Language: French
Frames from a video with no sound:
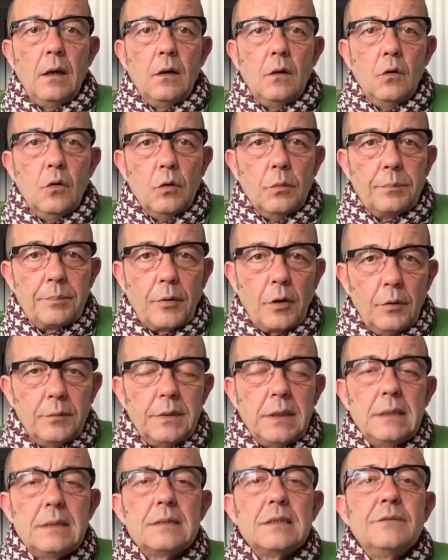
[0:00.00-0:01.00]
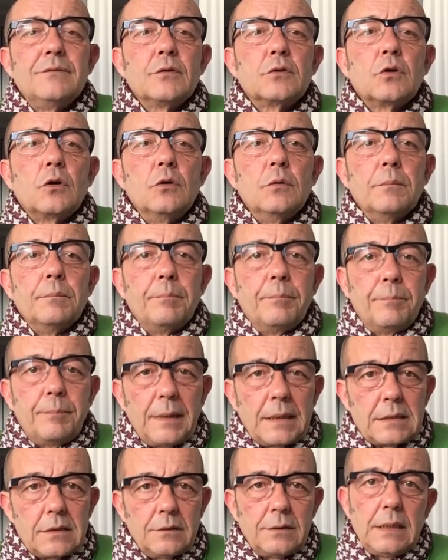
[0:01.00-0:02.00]
Le premier, c'est votre
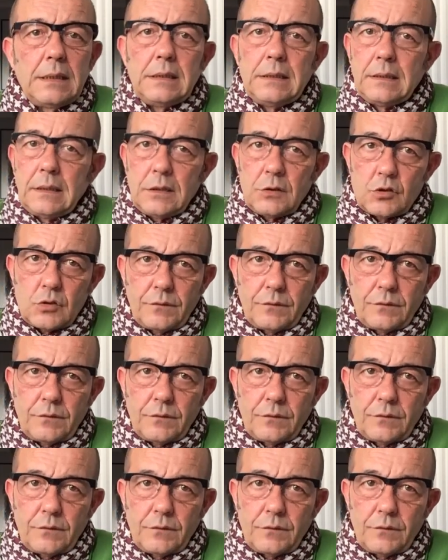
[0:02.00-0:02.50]
personnalité,